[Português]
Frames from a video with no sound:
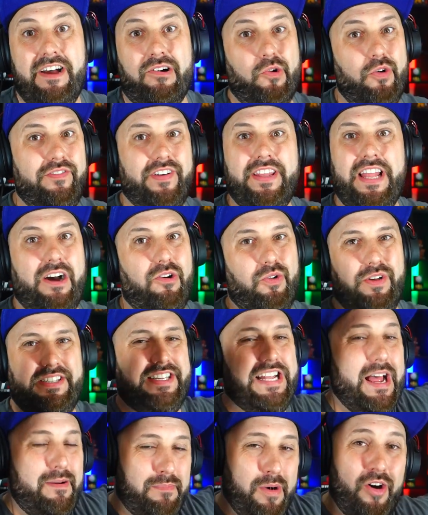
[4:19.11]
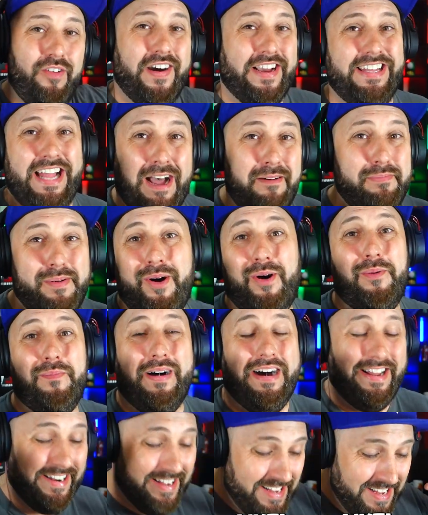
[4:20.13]
der ruim vai dar ruim Se der bom vai dar bom,
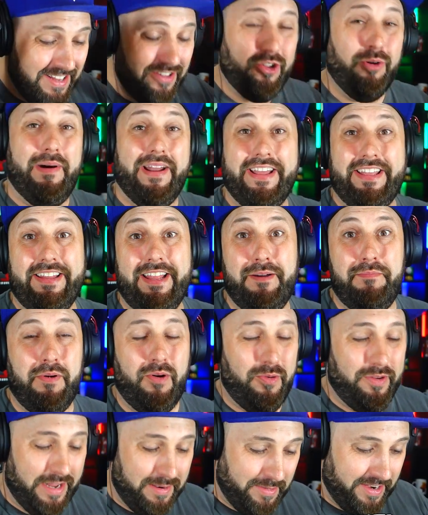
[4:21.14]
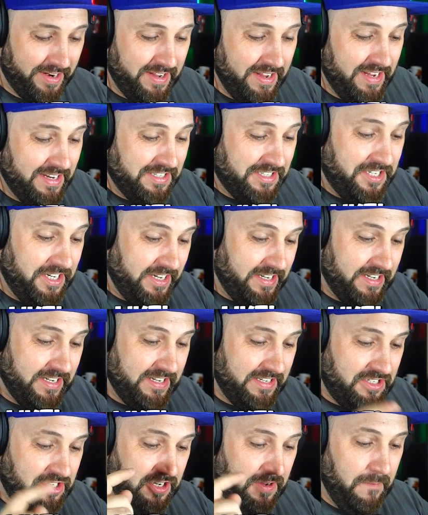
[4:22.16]
mano Tomara que dê bom, né, mano
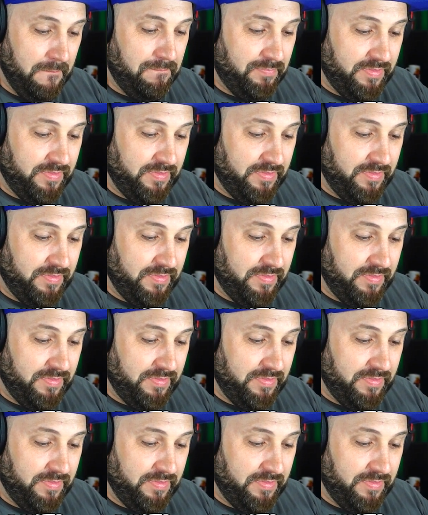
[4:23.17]
Gigante,